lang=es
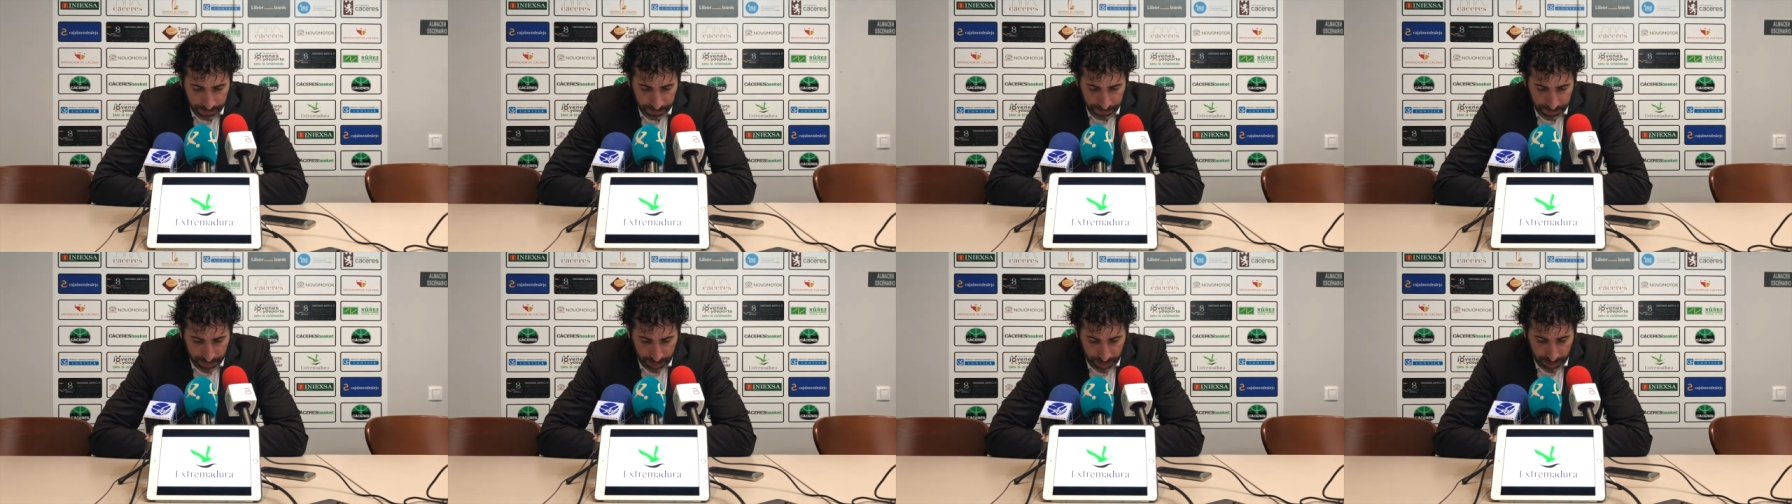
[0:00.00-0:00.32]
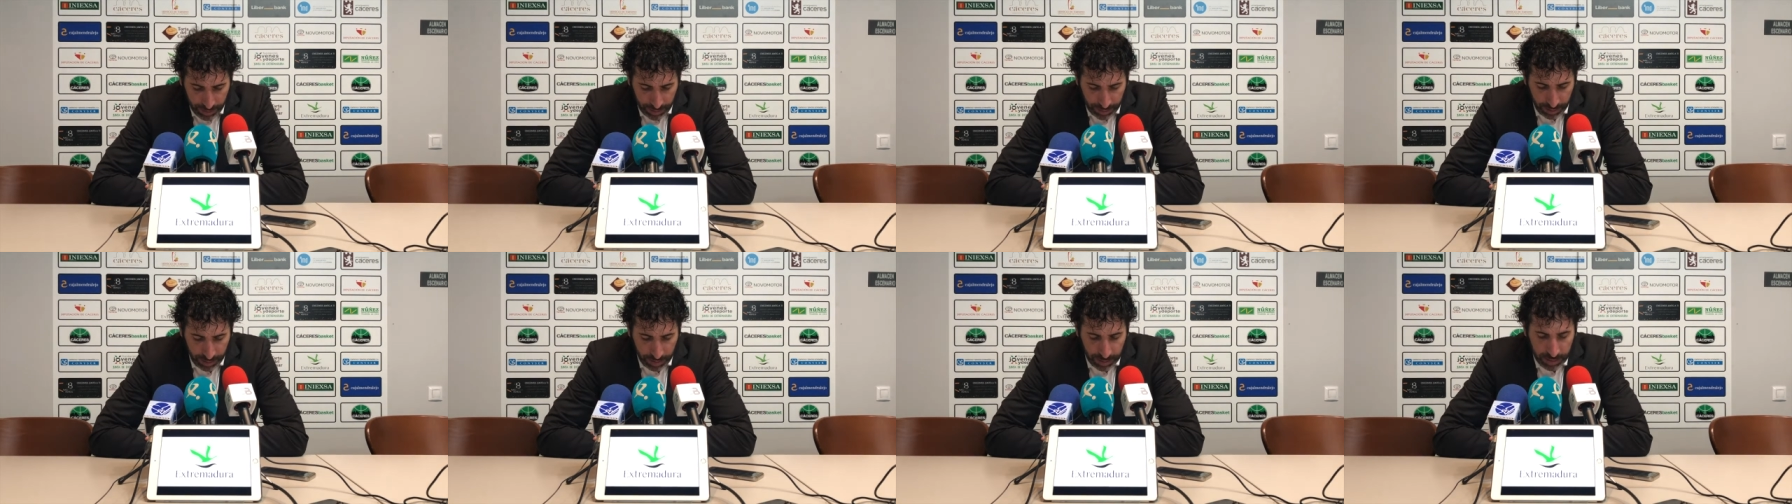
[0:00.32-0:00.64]

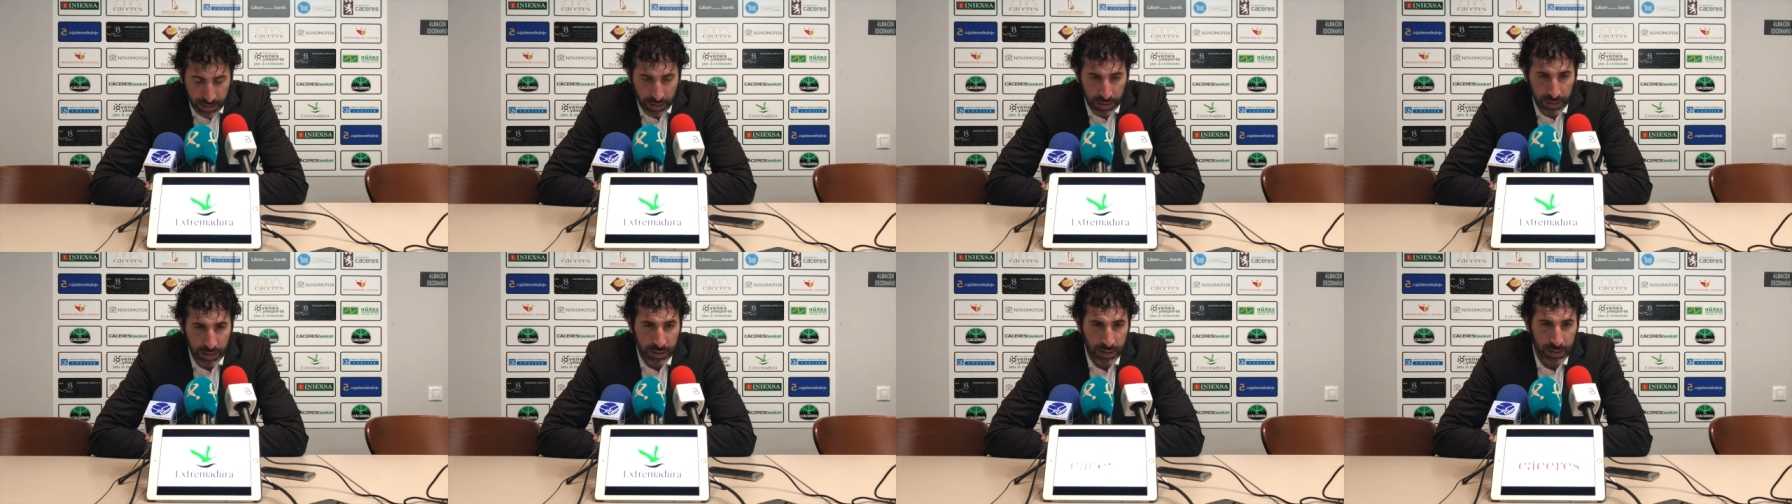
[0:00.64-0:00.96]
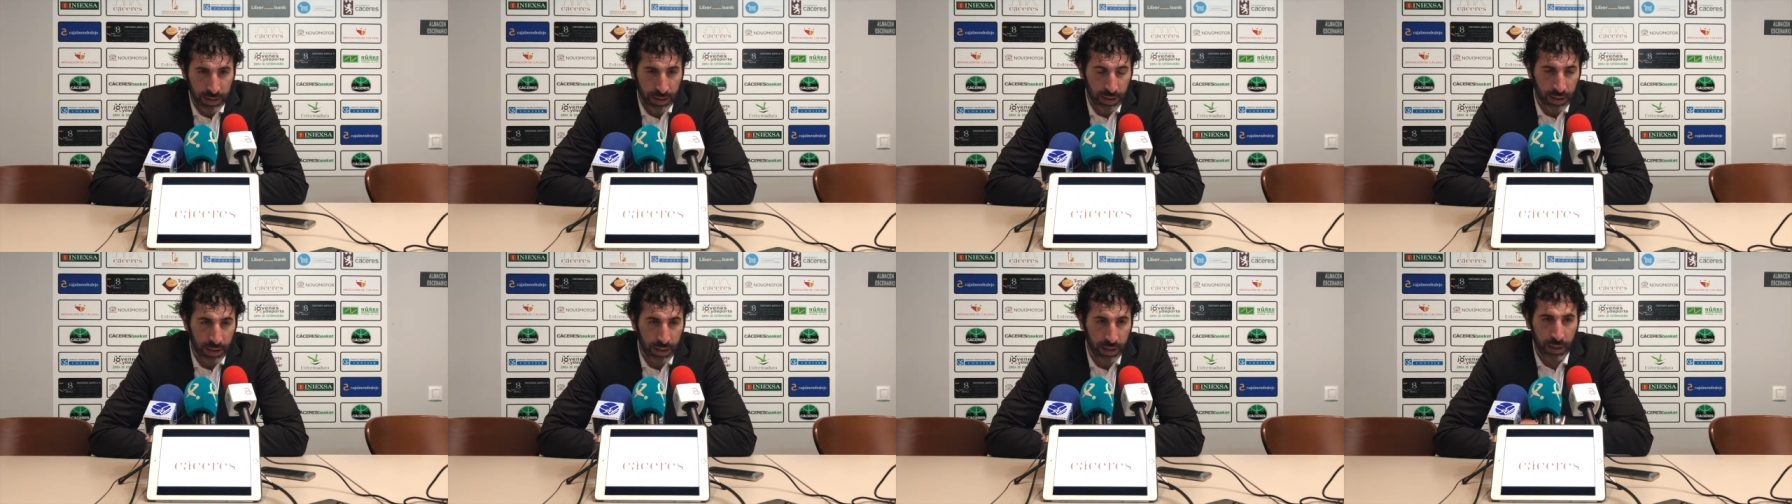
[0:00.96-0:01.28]

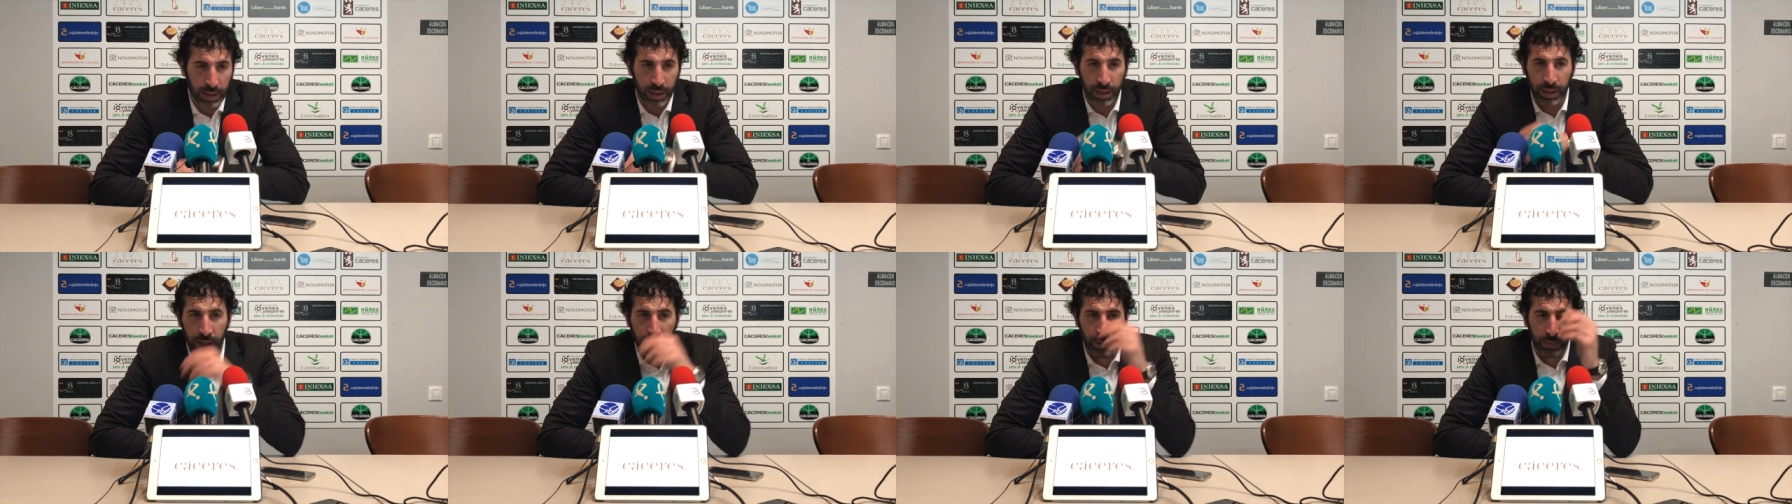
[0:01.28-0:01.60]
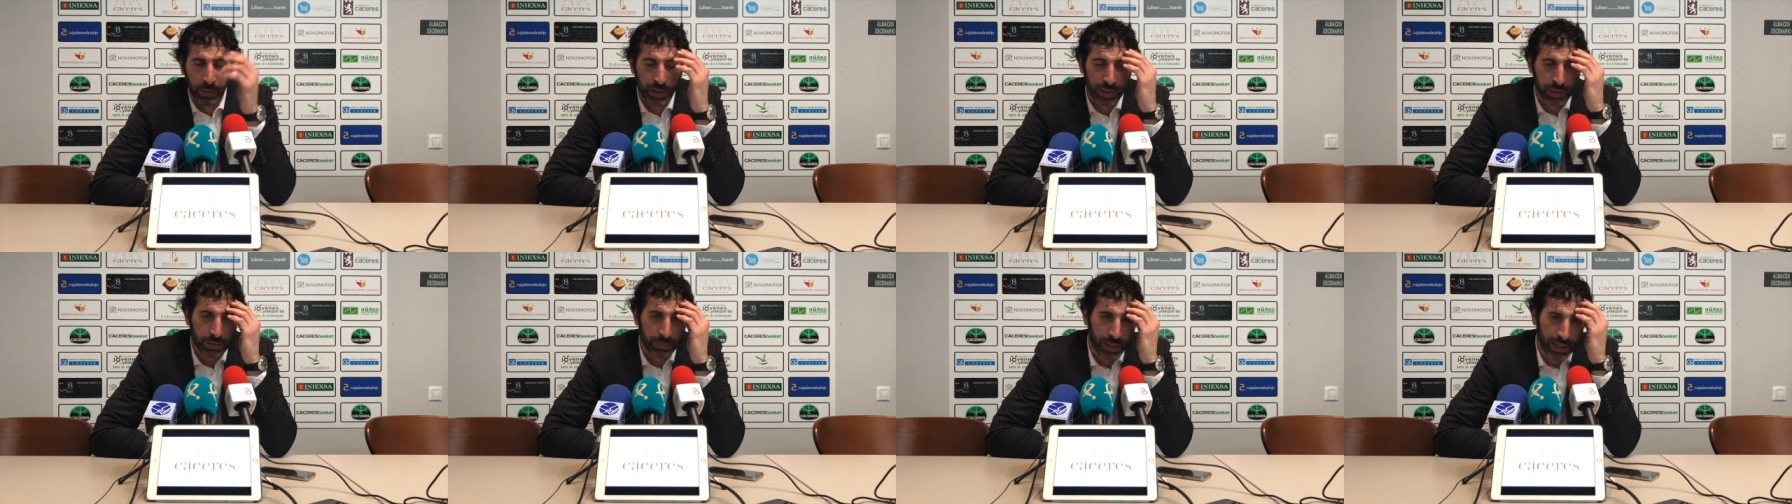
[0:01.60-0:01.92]
16
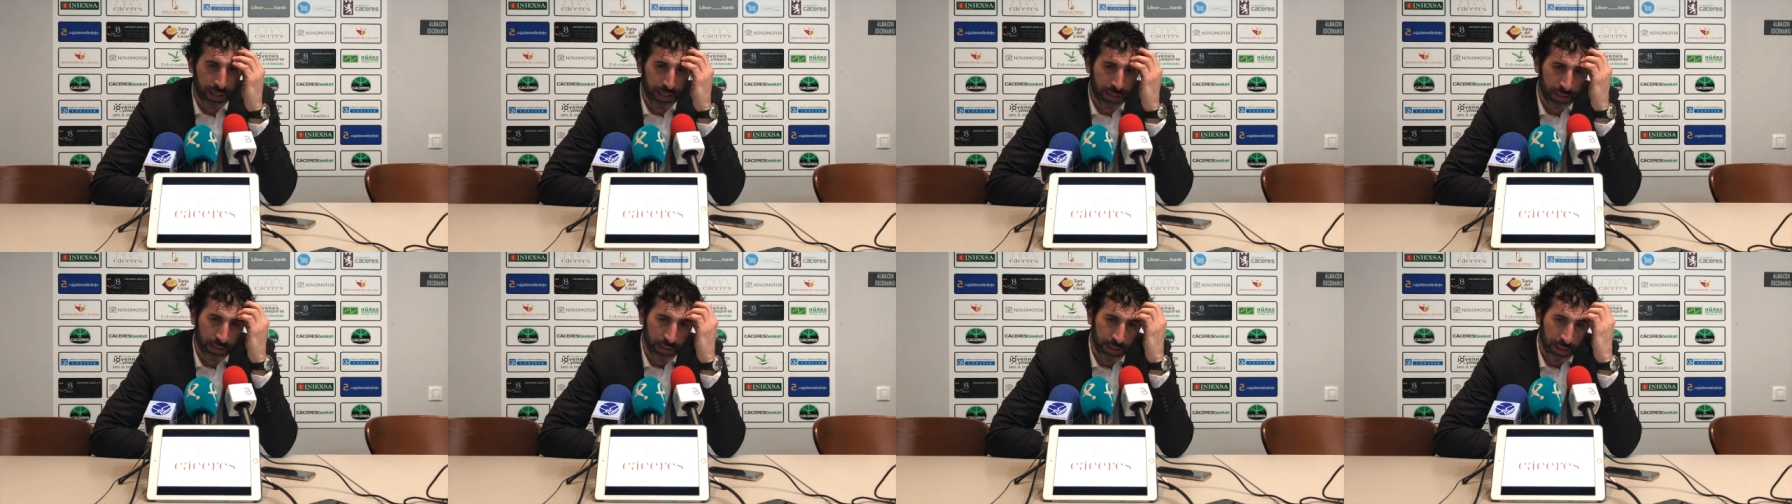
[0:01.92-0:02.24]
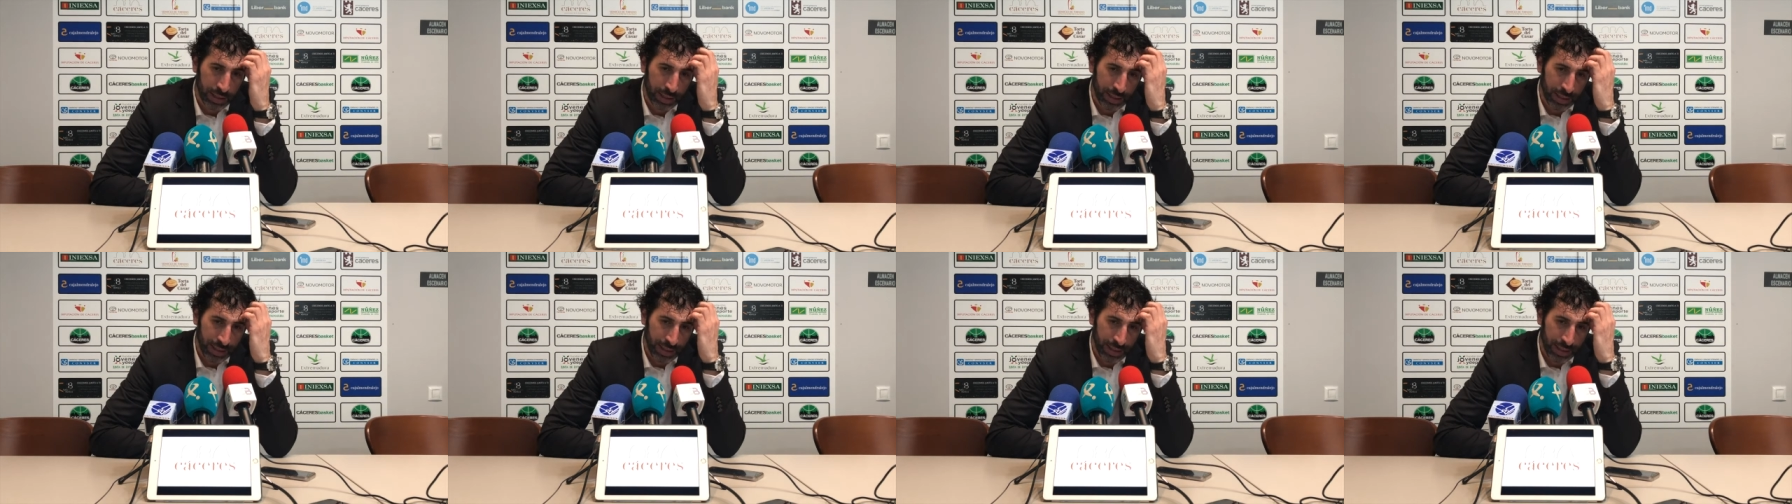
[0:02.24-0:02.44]
rebotes más.